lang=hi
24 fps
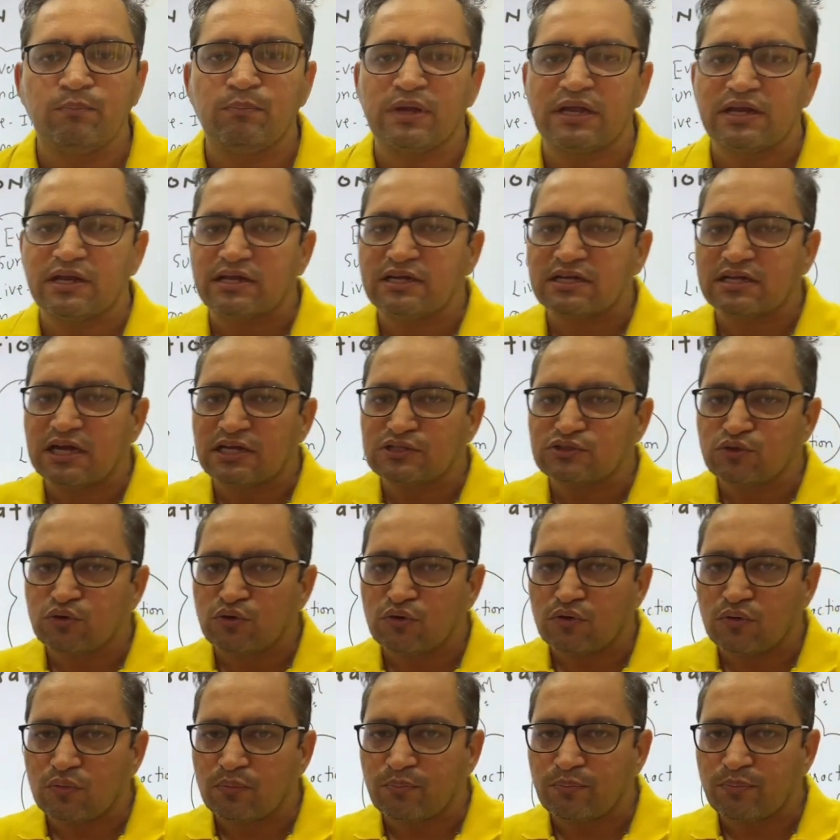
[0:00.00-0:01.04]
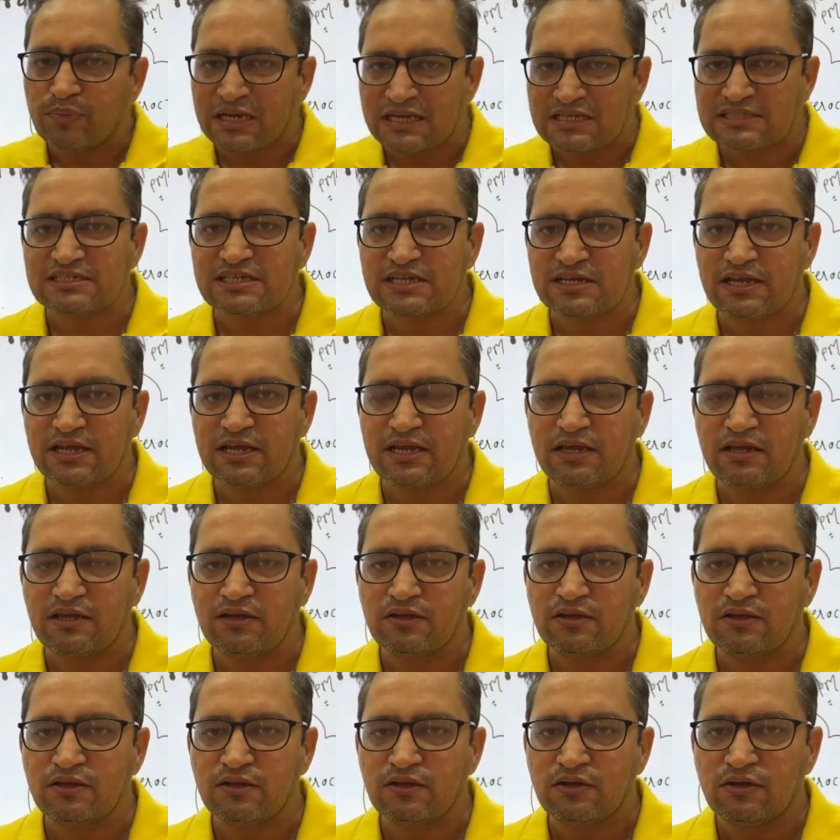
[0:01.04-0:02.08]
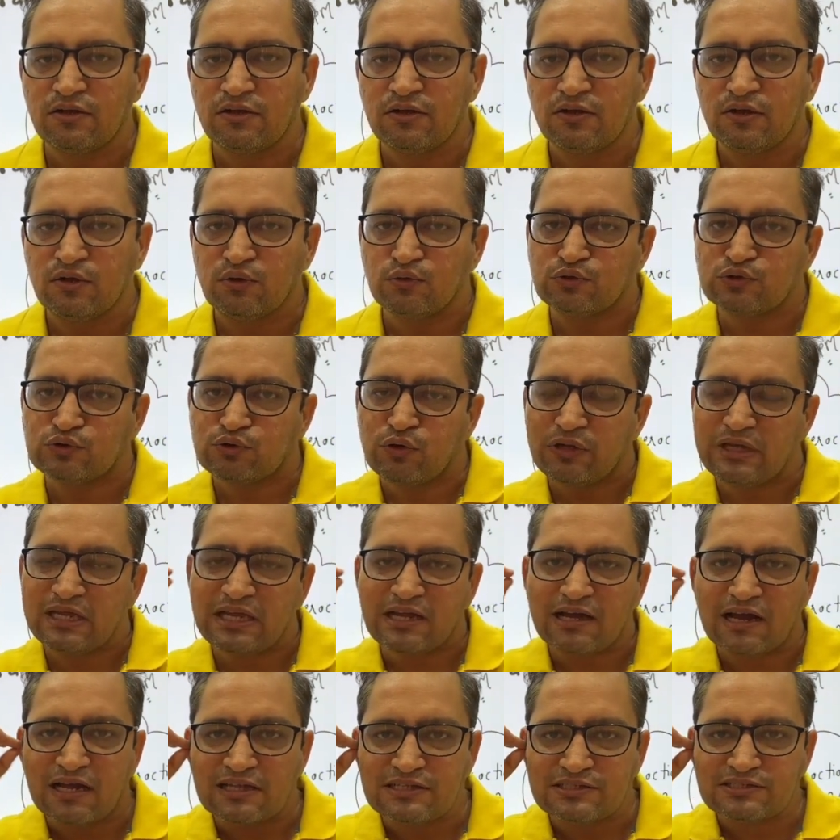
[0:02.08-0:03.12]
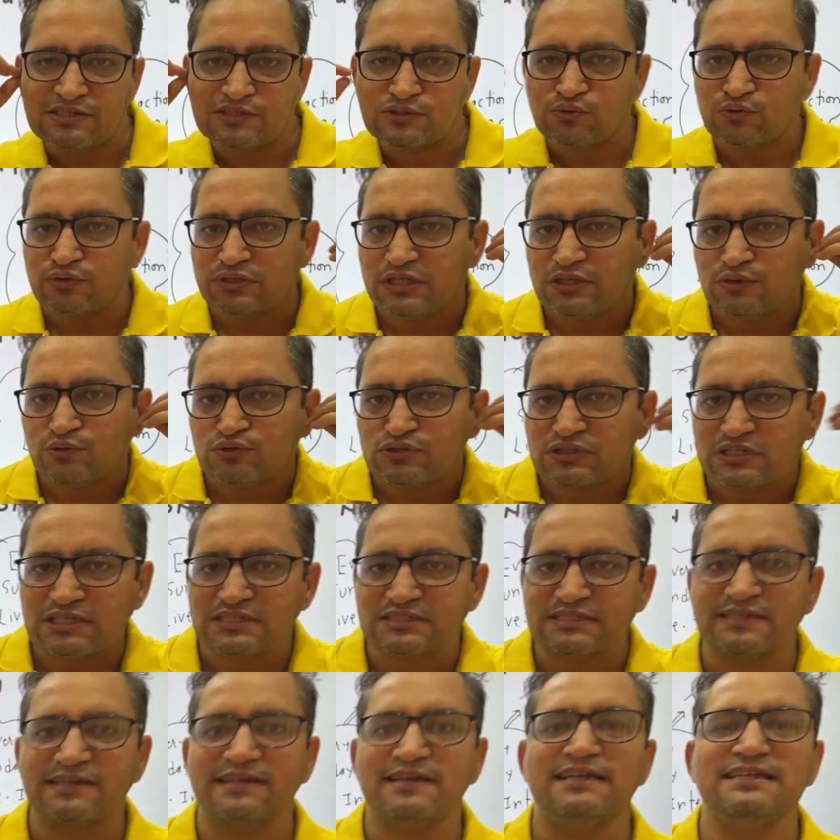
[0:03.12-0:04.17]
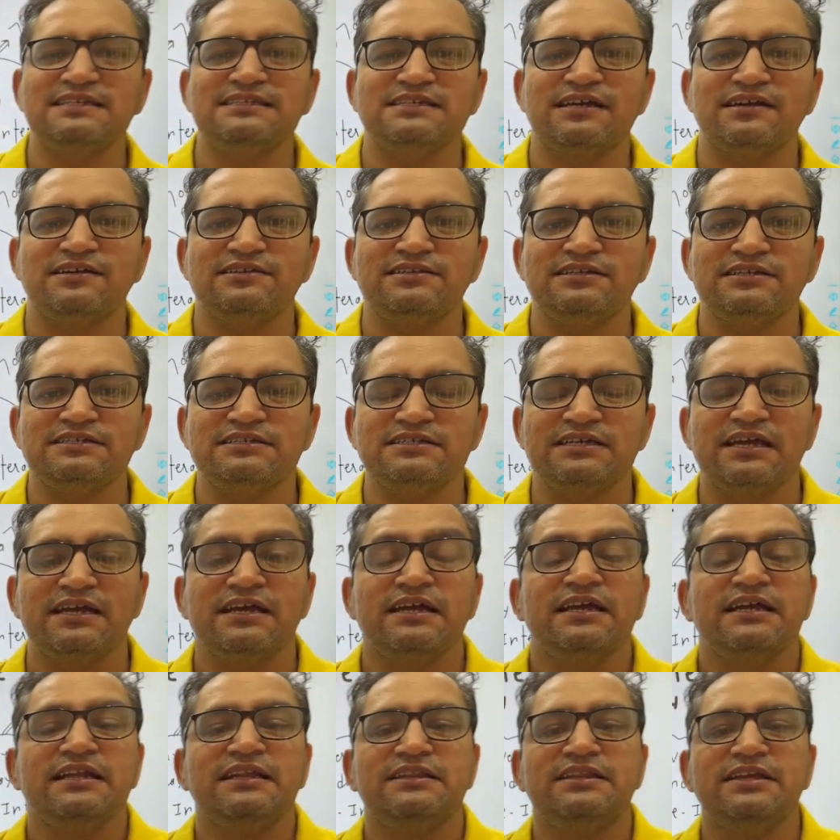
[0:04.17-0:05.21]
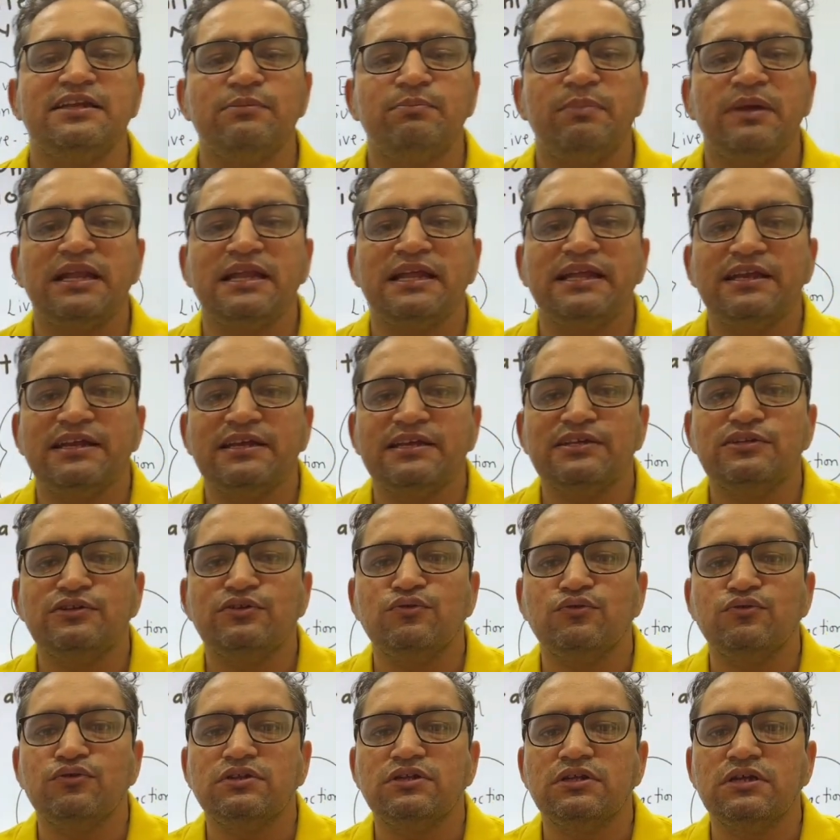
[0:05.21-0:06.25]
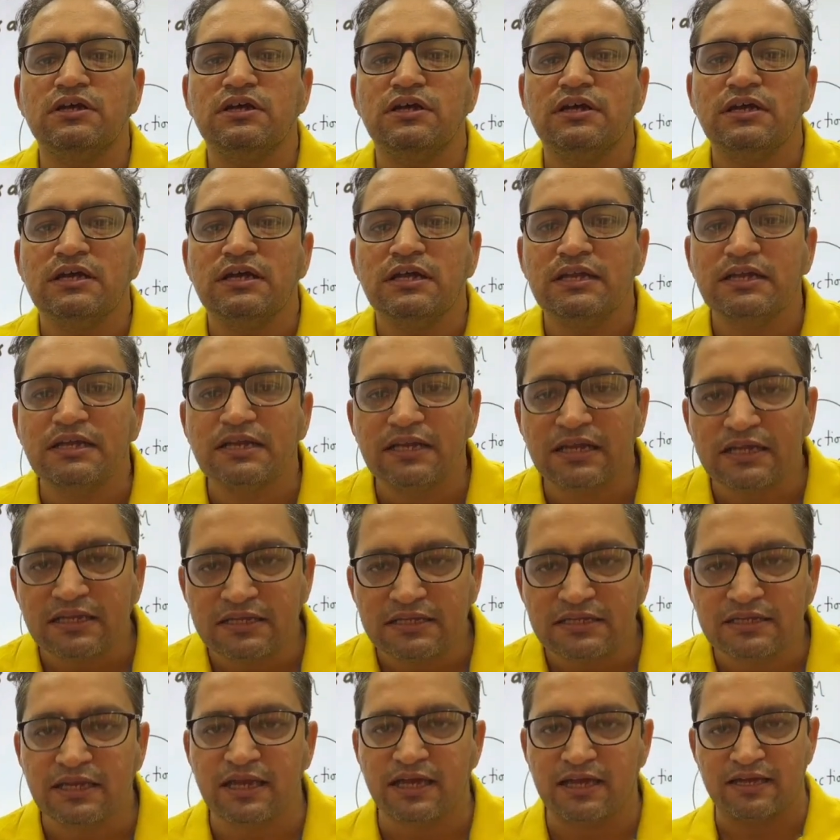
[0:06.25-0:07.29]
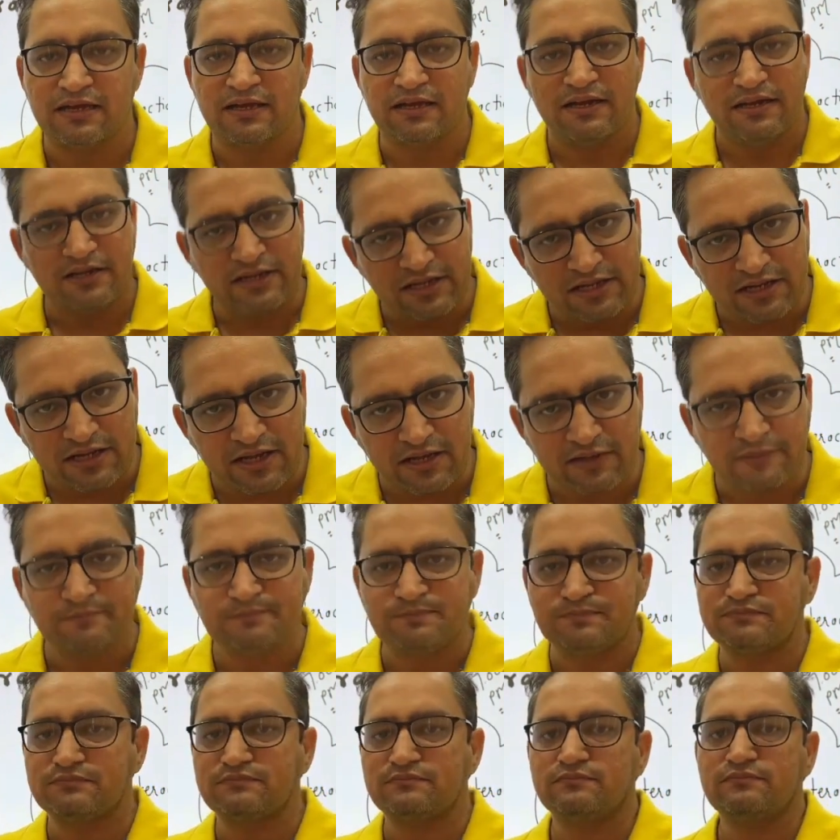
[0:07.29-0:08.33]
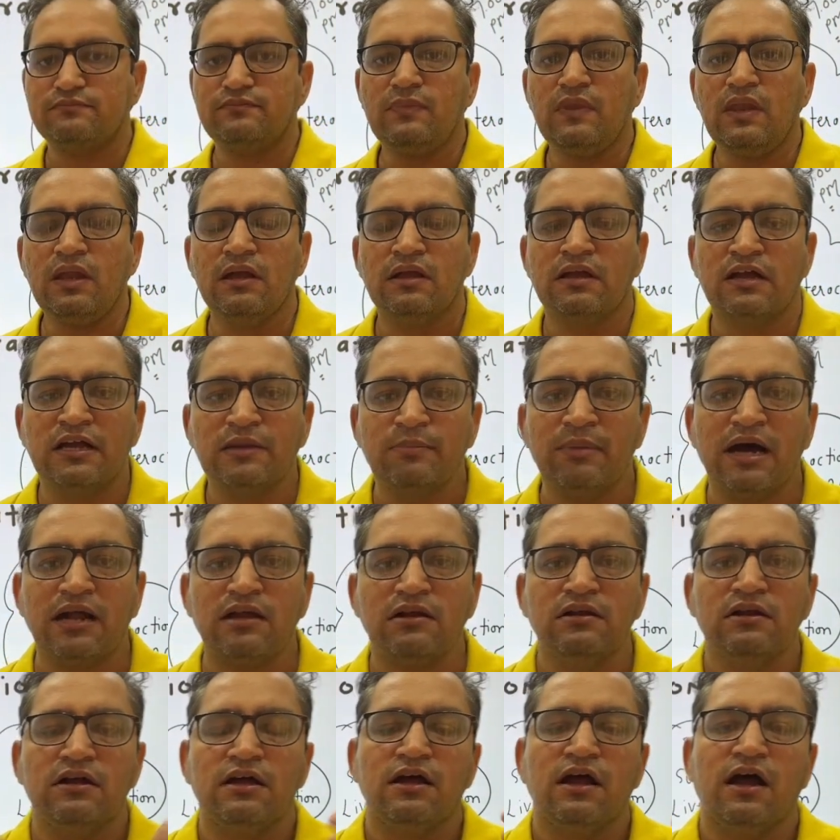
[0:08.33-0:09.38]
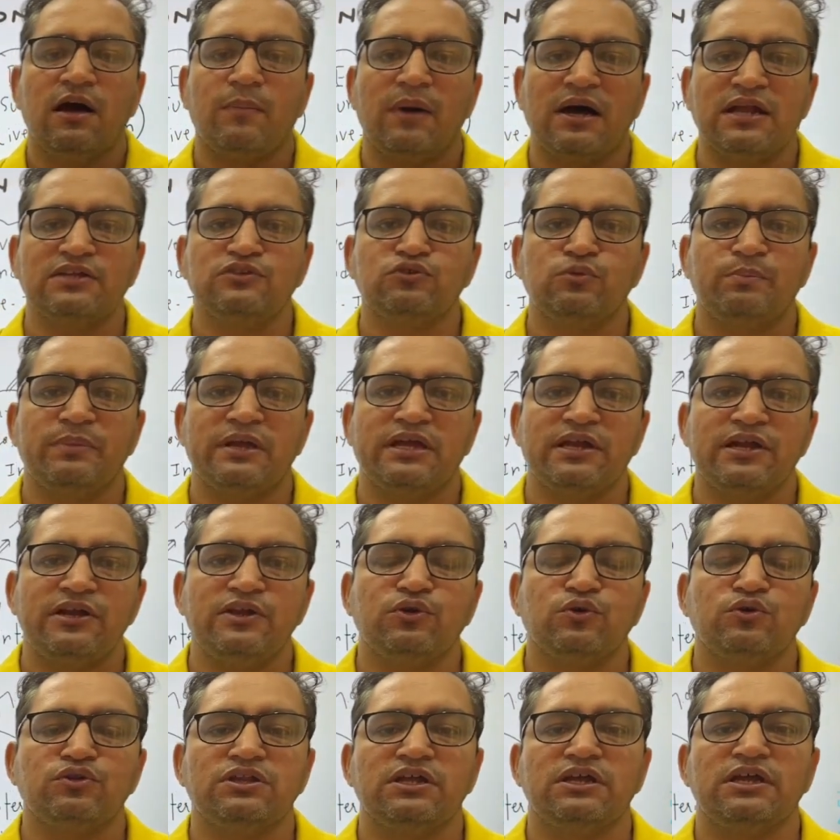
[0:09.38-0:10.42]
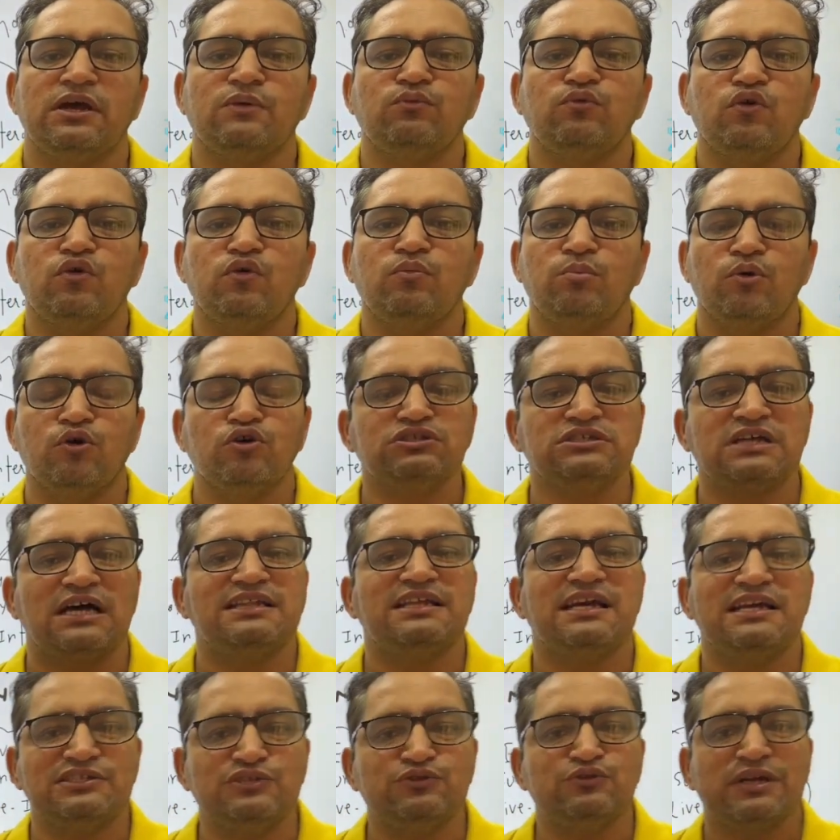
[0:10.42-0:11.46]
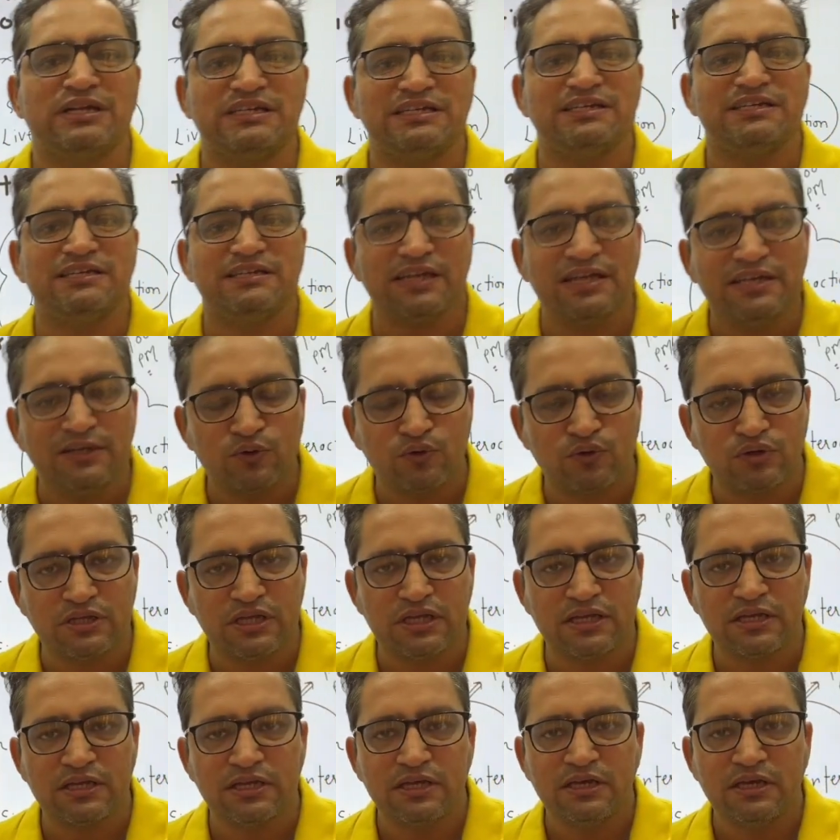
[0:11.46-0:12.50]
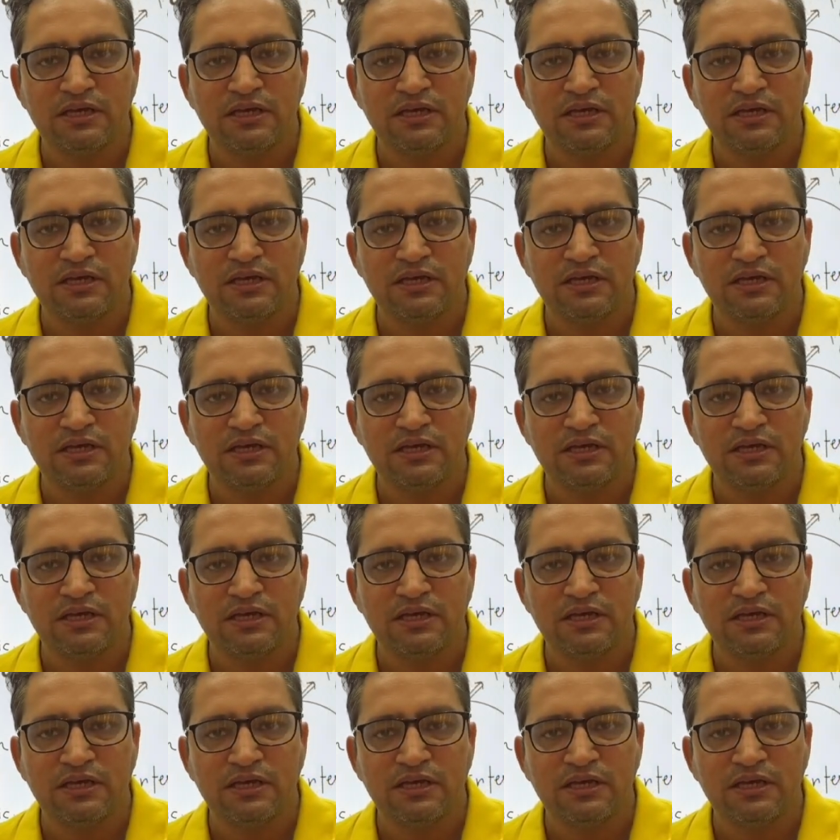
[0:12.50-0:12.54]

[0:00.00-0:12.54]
पेरेंट का जो प्रेशर है उसको एक कान से सुनिए दूसरे से रिलीज कर दीजिए दिल पे लेने की ज़रूरत नहीं है ठीक है कई बार हमारे जो पेरेंट होते हैं वो बहुत ज़्यादा एजुकेटेड नहीं होते